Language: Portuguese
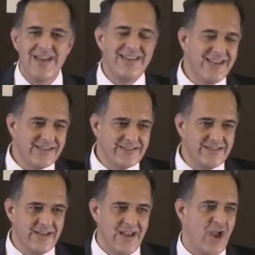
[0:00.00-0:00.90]
e esse
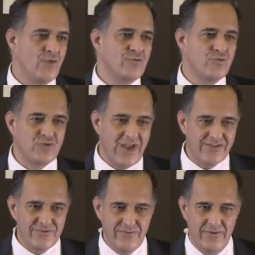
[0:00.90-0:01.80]
é o
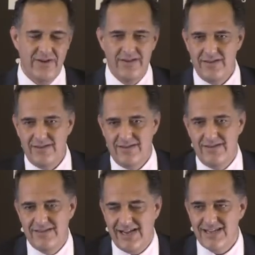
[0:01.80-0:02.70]
sucesso
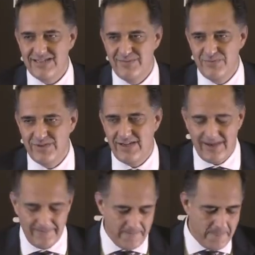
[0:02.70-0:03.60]
eh, da Casa da Música.